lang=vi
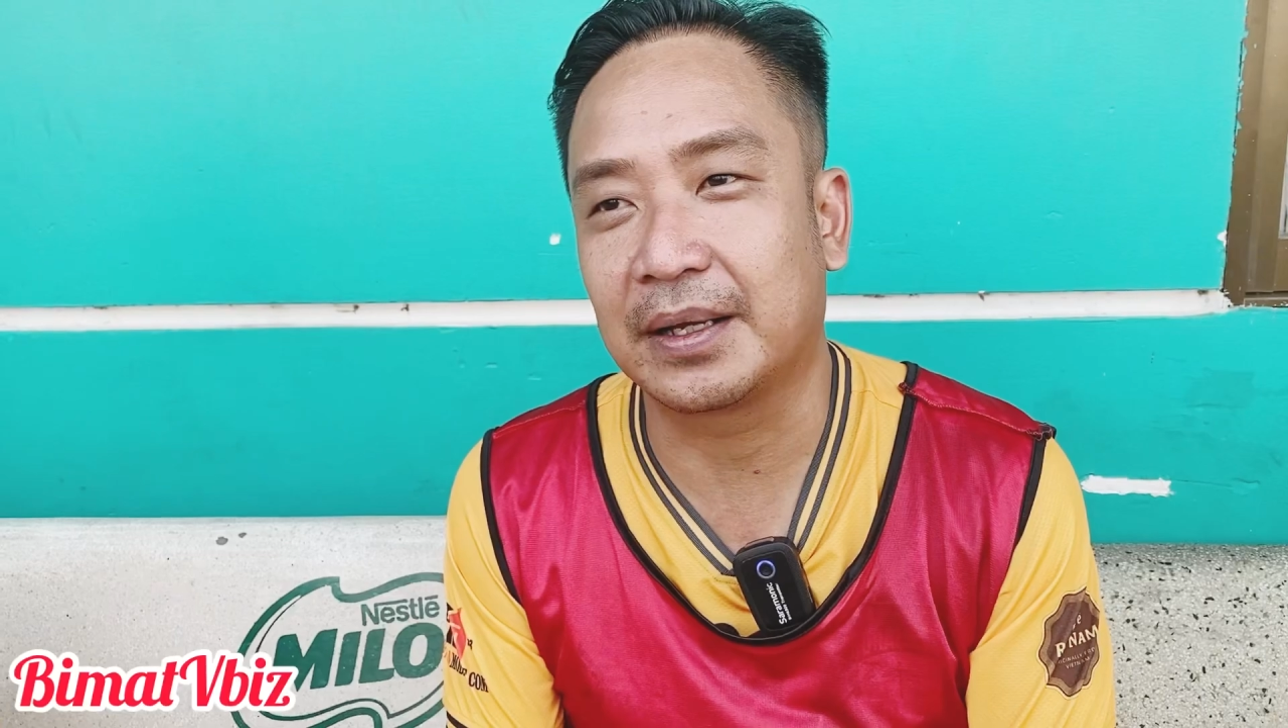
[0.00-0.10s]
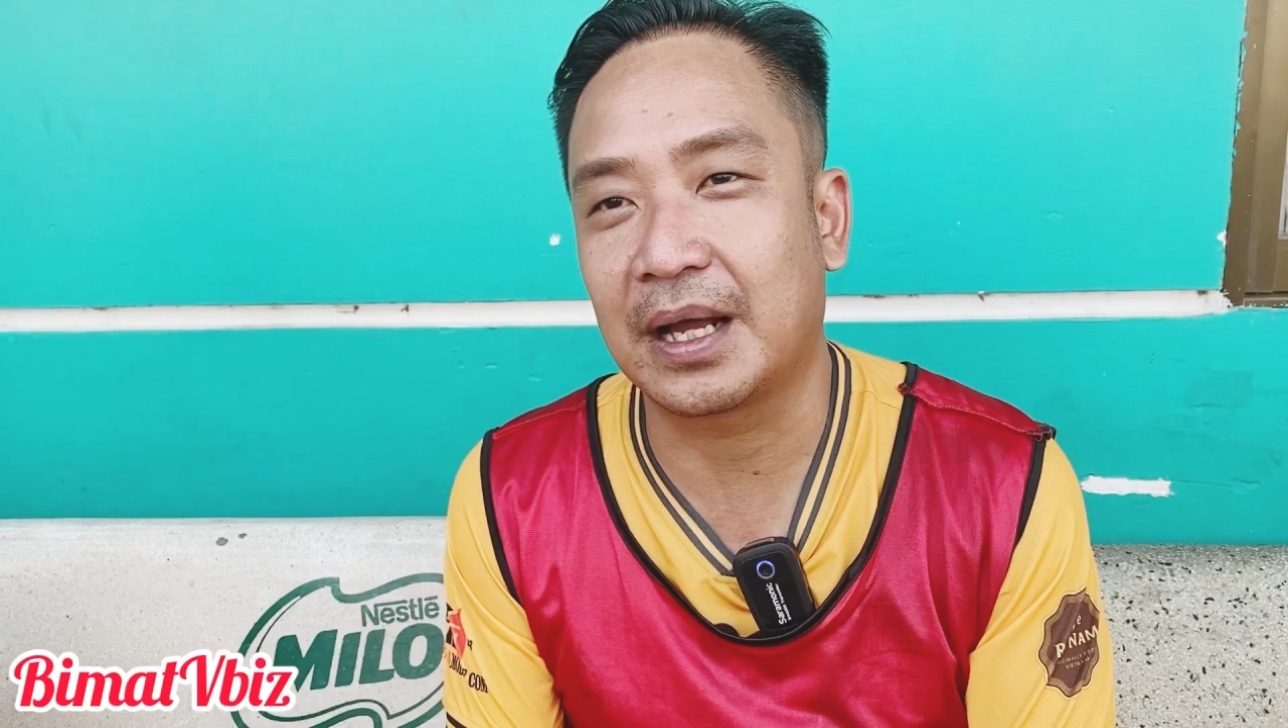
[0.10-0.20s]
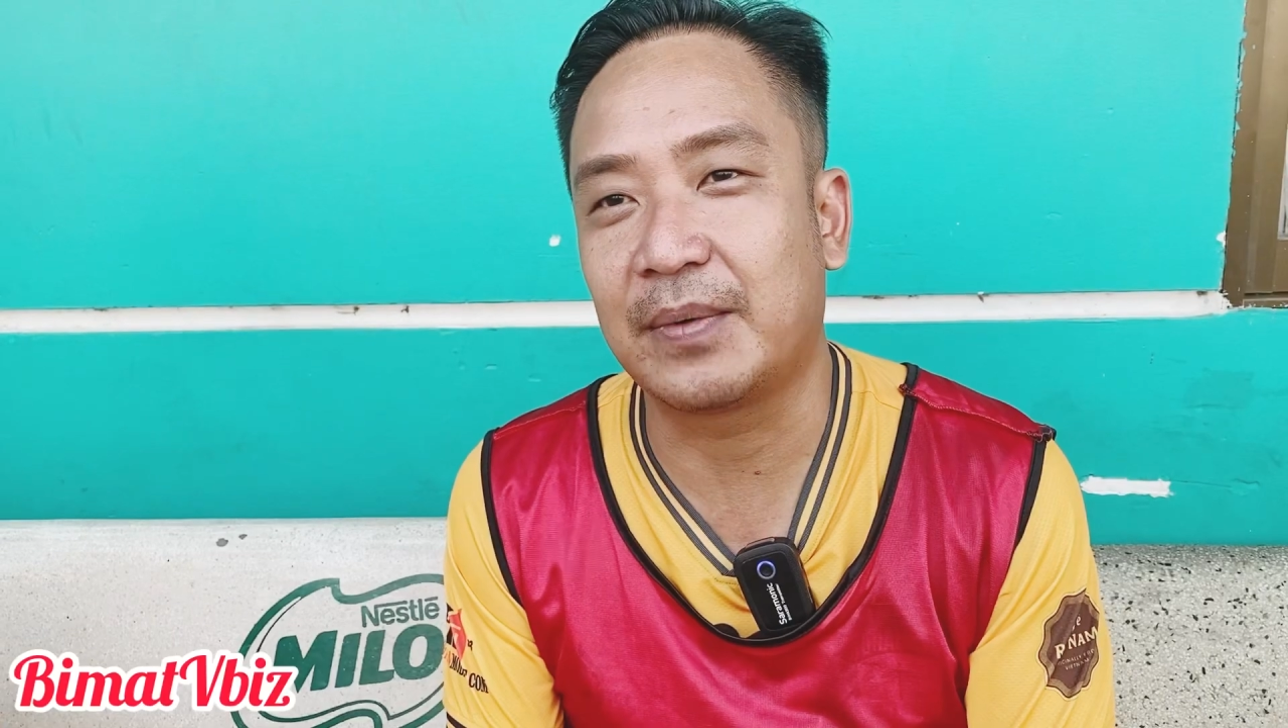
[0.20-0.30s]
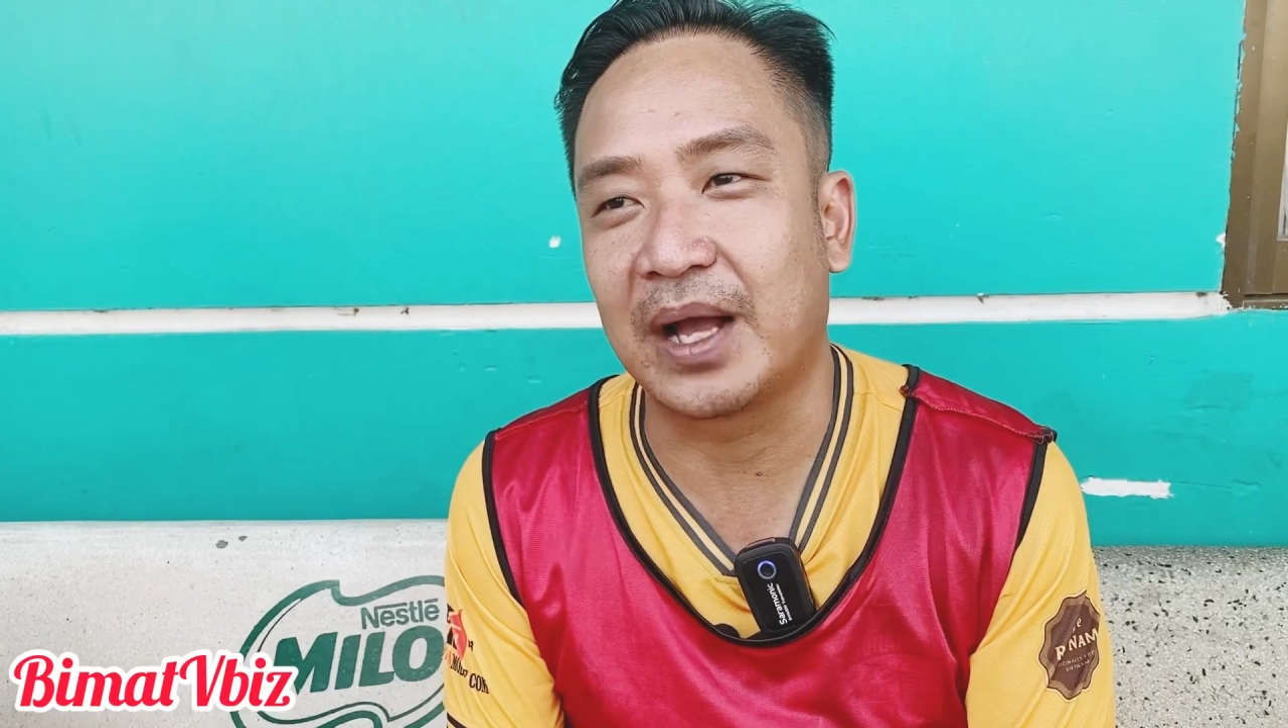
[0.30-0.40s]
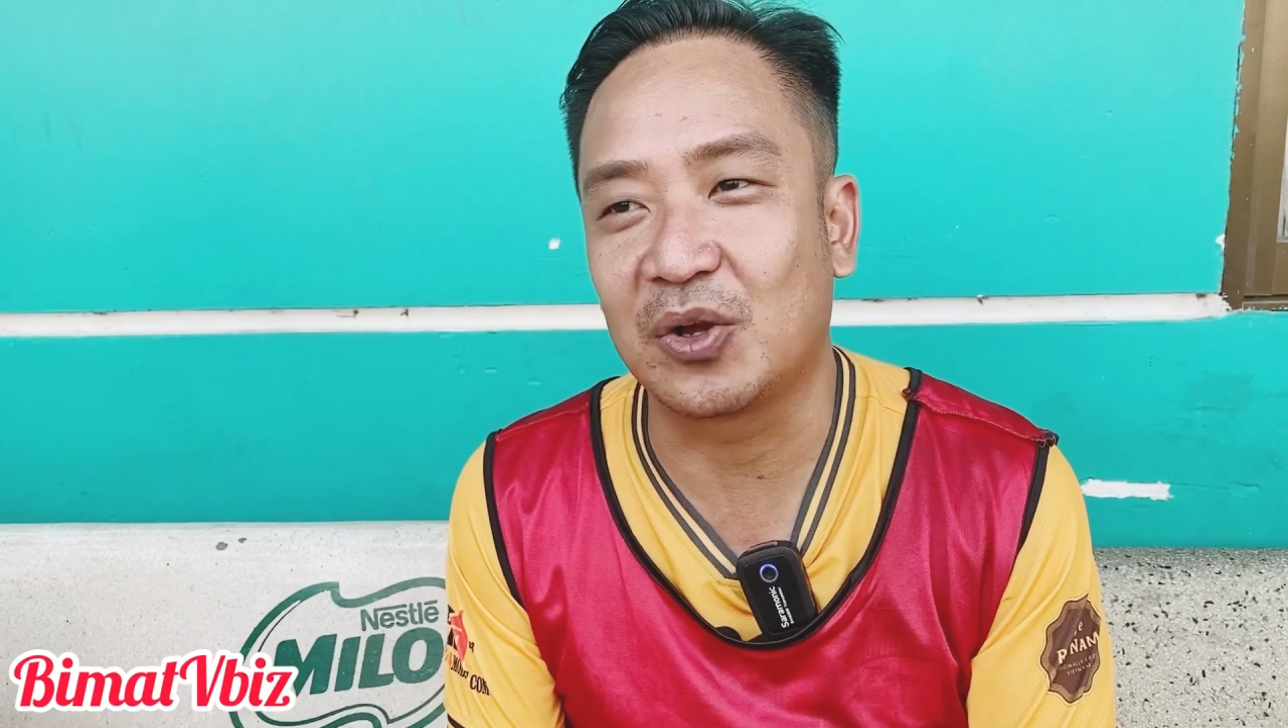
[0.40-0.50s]
các
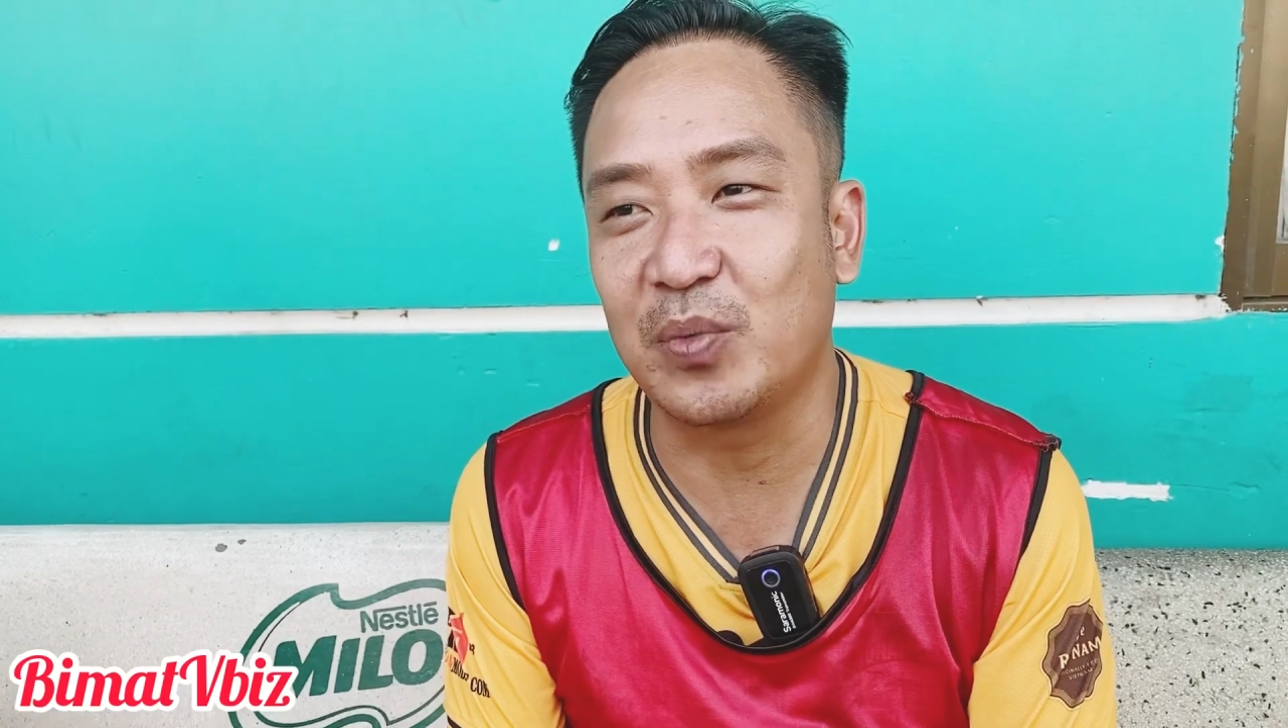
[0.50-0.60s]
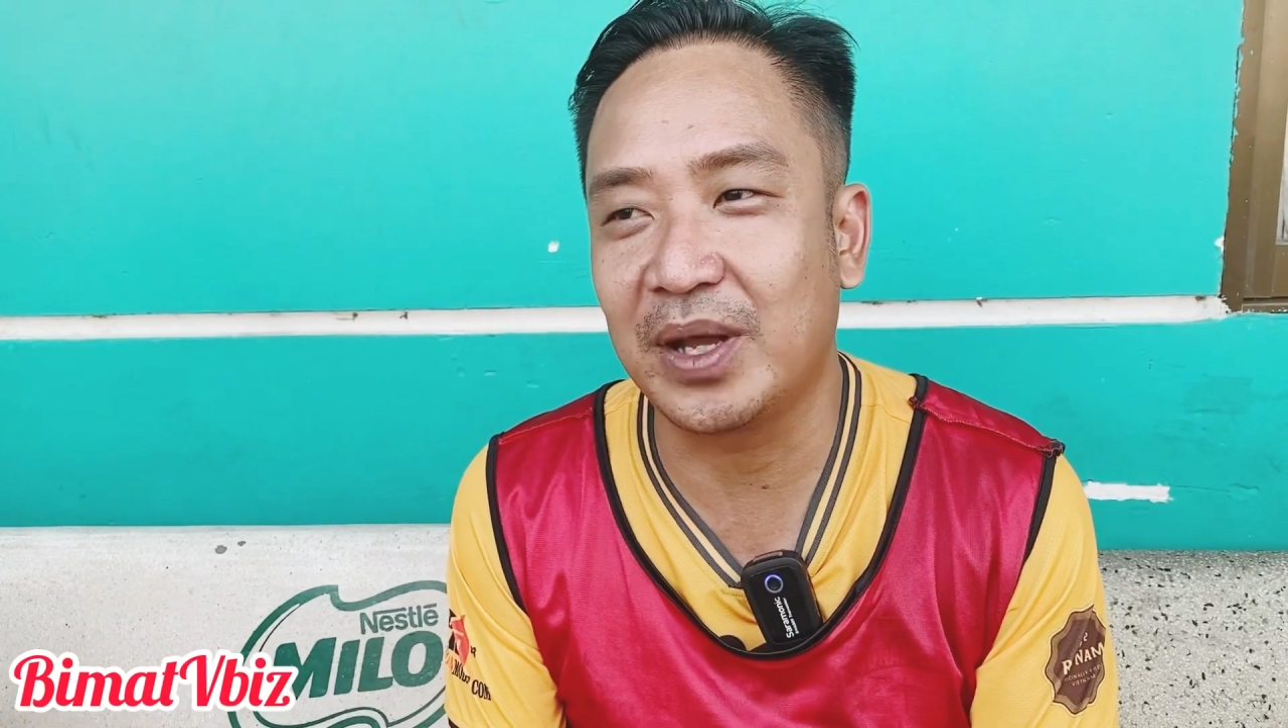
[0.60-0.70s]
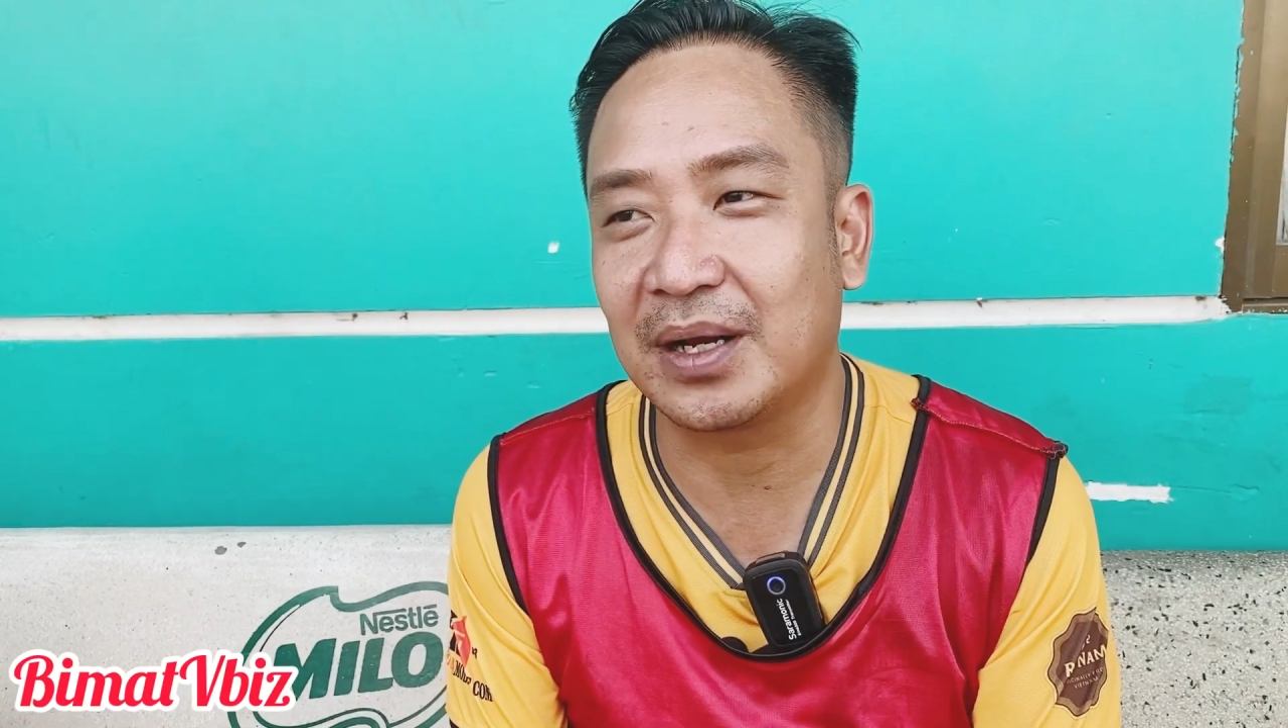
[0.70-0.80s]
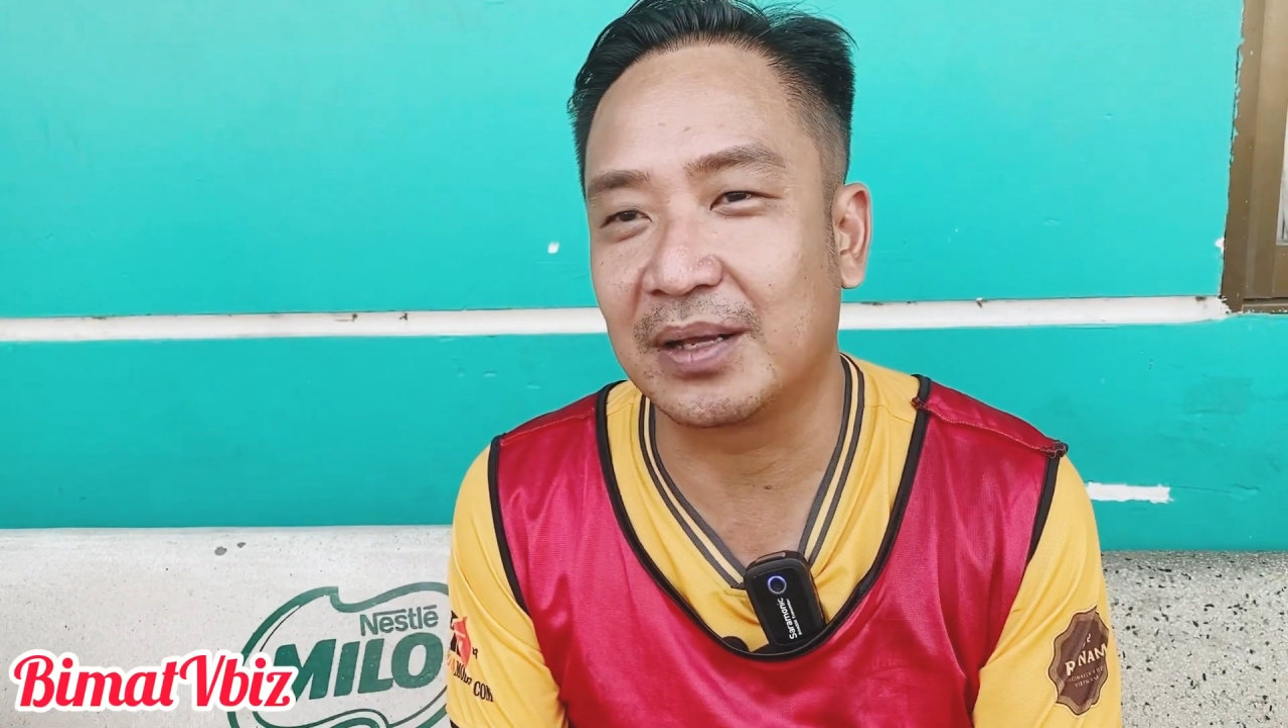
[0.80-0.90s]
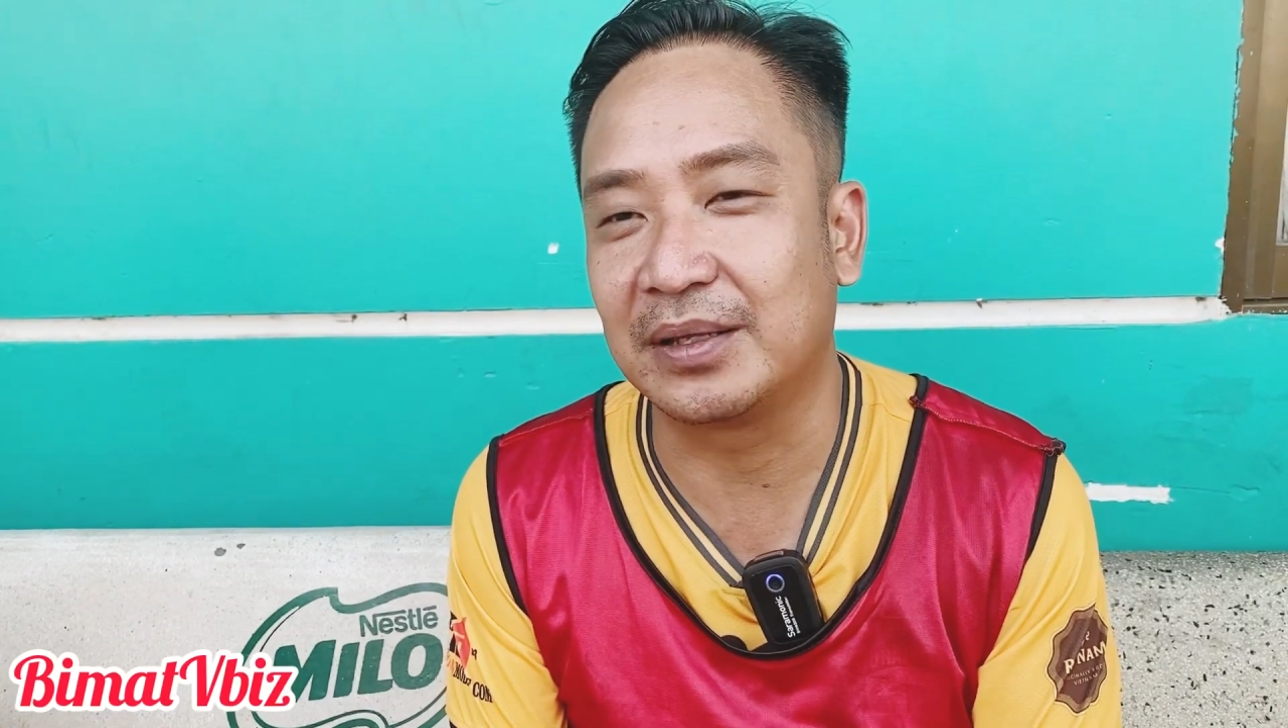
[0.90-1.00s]
bạn cũng biết là